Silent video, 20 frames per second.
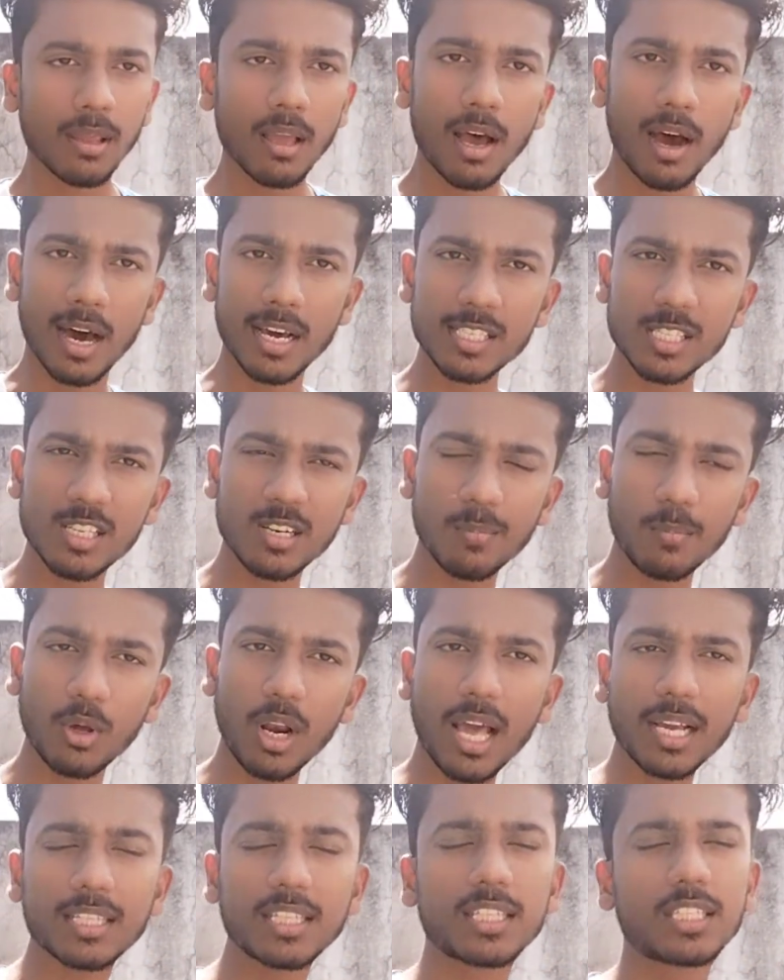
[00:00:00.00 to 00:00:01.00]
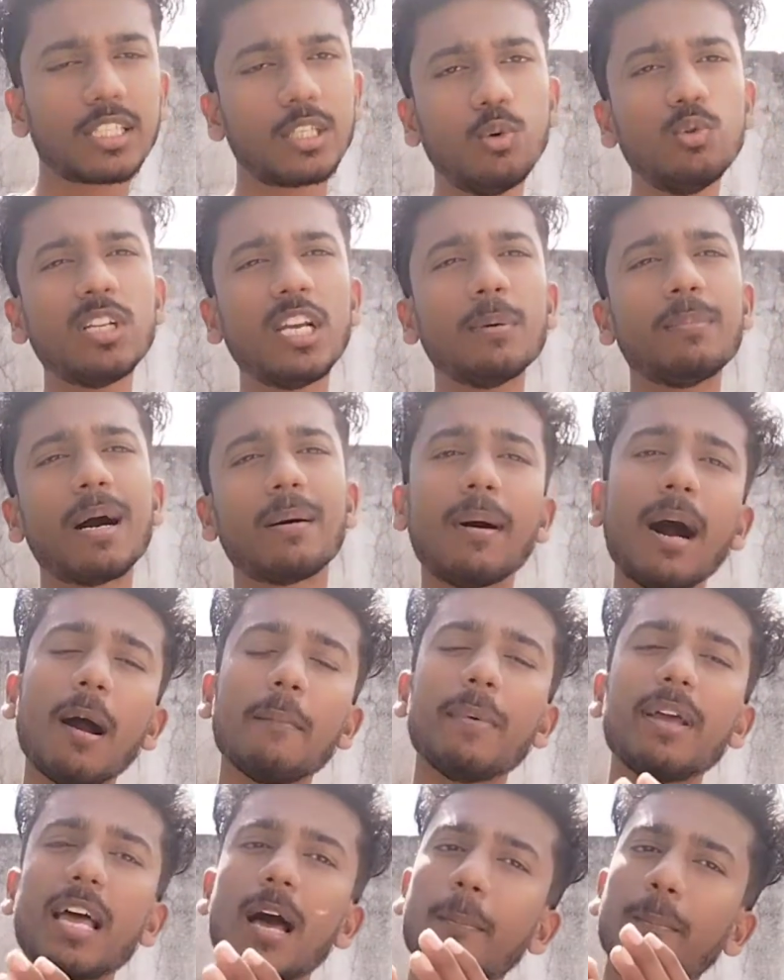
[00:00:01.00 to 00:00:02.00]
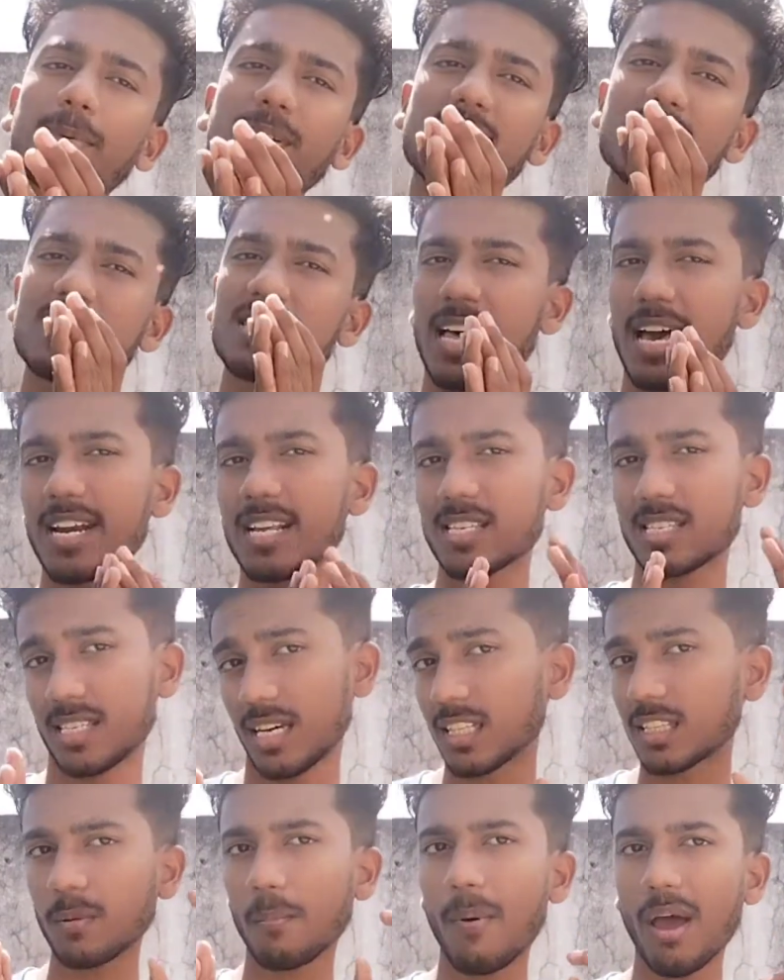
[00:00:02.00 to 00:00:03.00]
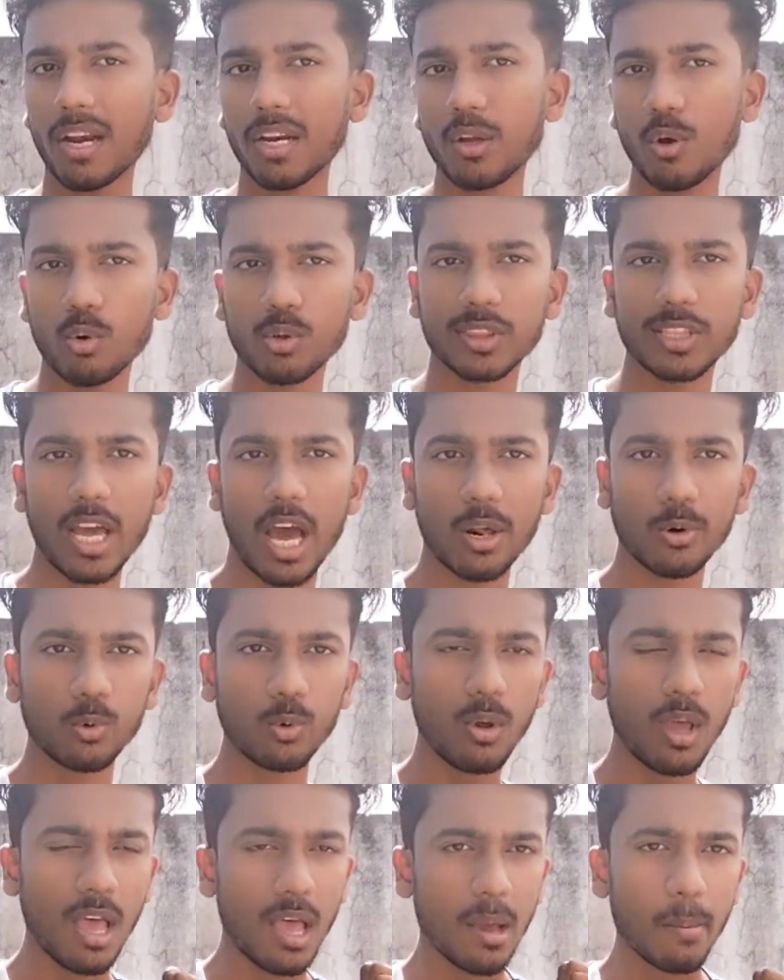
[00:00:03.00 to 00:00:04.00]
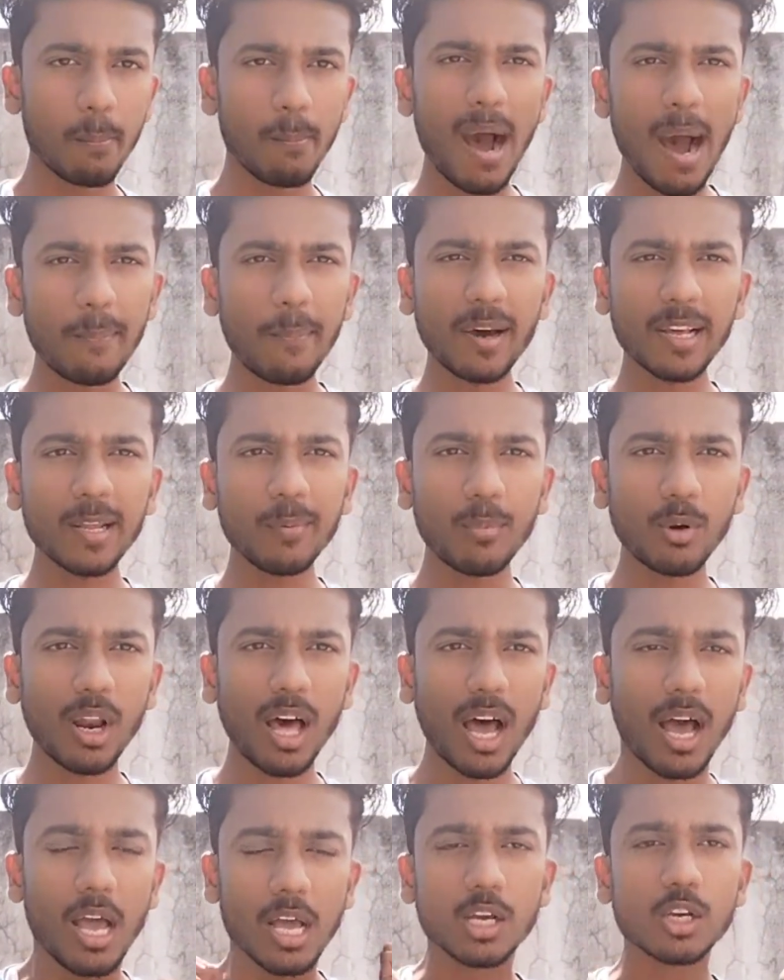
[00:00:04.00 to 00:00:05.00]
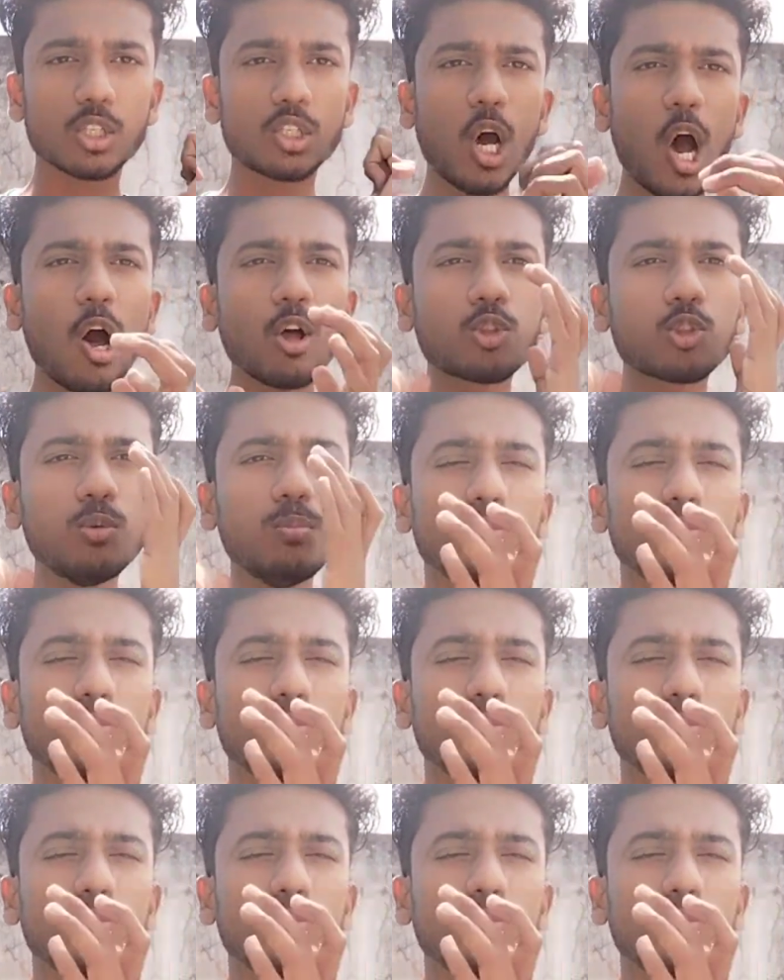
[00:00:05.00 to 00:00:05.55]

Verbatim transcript: हंस ने बोला कि क्यों नहीं बाबा मैं आपकी सारे शर्त मानने को तैयार हूँ बाबा ने बोला कि जाओ तुम